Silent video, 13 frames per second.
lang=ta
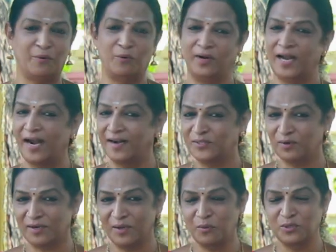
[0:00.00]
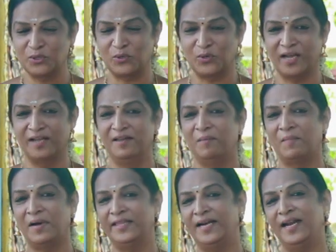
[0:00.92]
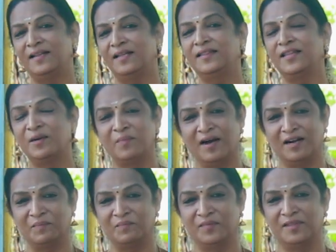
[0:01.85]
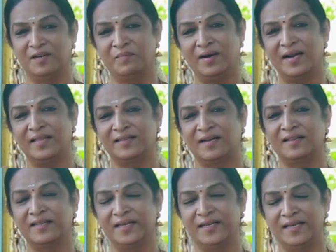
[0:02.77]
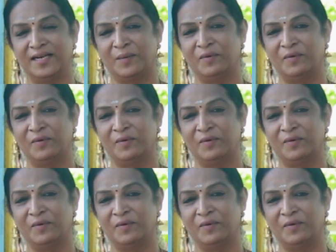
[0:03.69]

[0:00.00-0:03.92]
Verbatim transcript: உங்களுக்கு நான் அட்ரஸ் சொல்கிறேன் குறிச்சிக்கோங்க மதுரையிலேருந்து திருமங்கலம் இருந்து